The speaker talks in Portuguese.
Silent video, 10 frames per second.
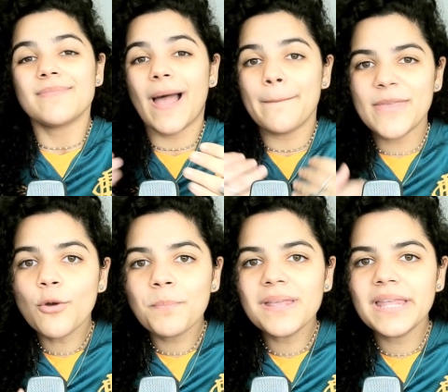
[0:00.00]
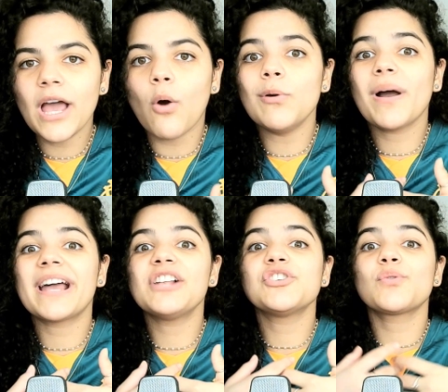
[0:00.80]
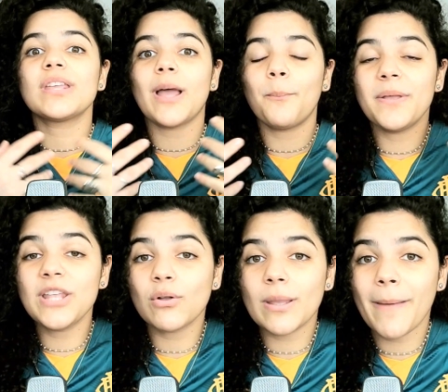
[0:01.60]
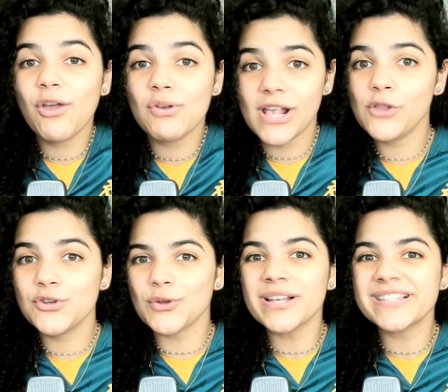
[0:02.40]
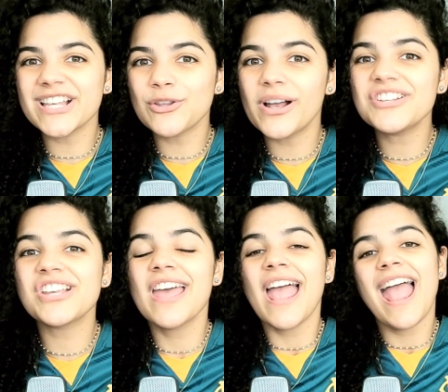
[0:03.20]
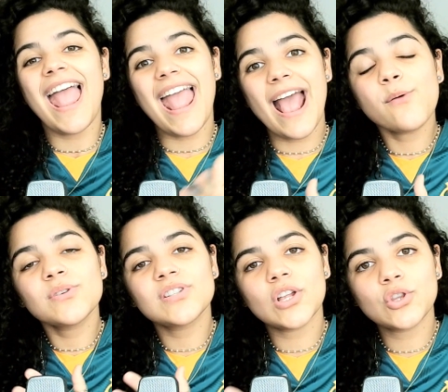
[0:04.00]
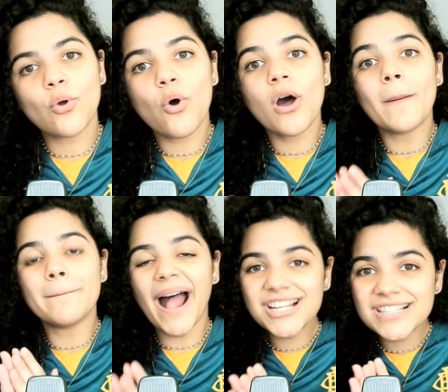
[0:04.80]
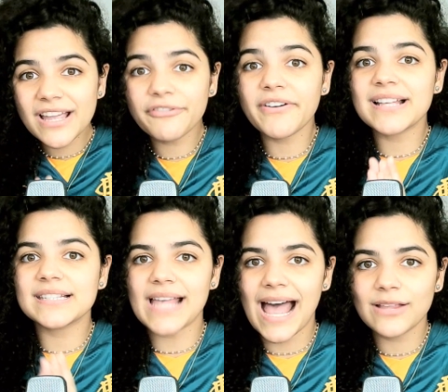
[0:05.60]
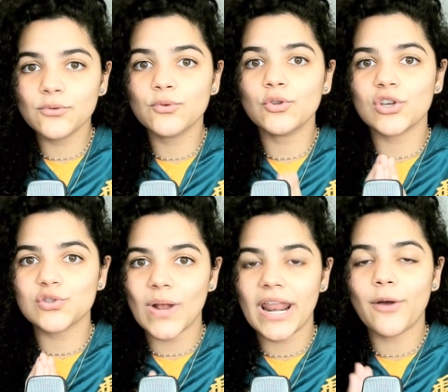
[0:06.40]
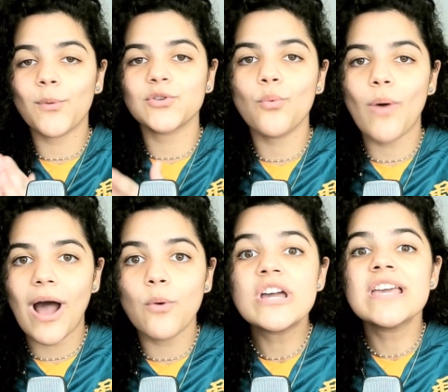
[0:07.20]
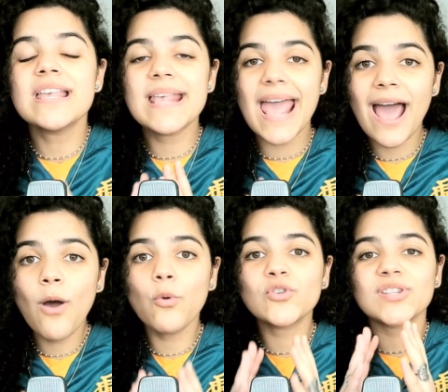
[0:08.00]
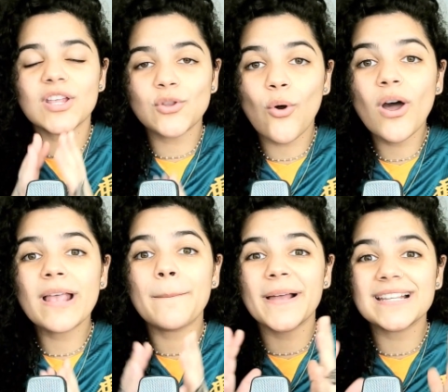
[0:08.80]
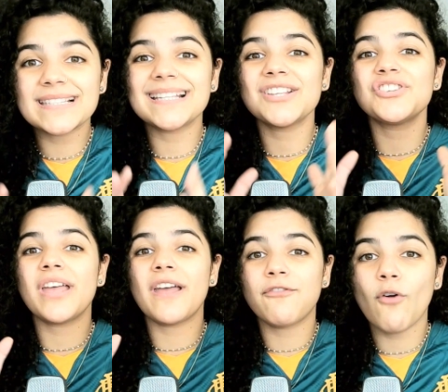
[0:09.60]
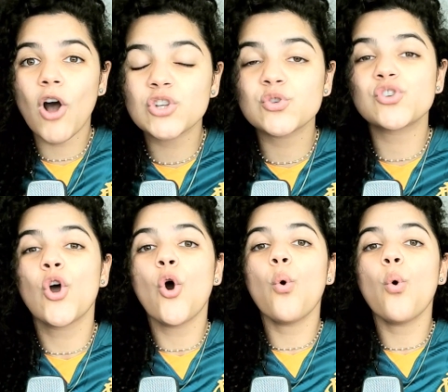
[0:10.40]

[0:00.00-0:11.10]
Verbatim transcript: na minha opinião, eu acredito que na opinião da maioria dos torcedores, é o setor mais defasado do nosso elenco atual e é o setor que precisa de reforços